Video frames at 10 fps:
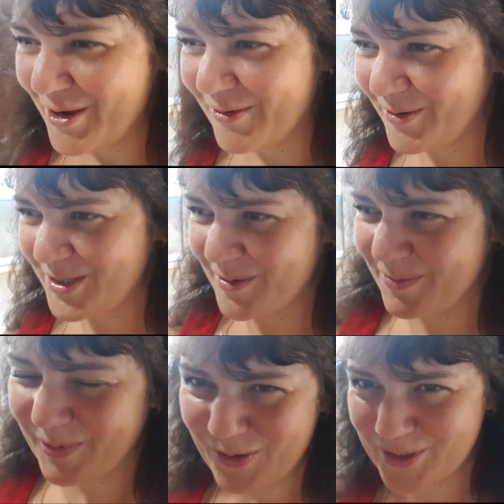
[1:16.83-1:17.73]
Вообще
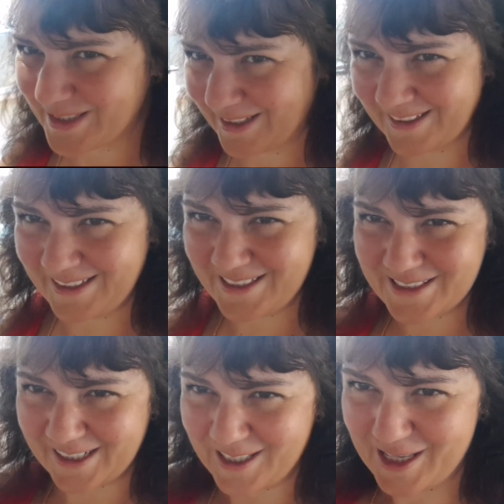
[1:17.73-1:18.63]
просто
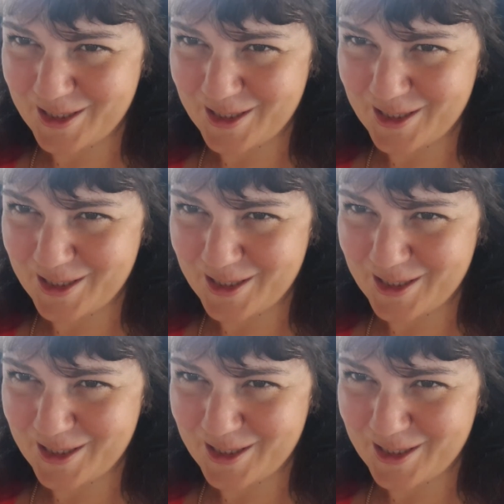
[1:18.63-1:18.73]
искренне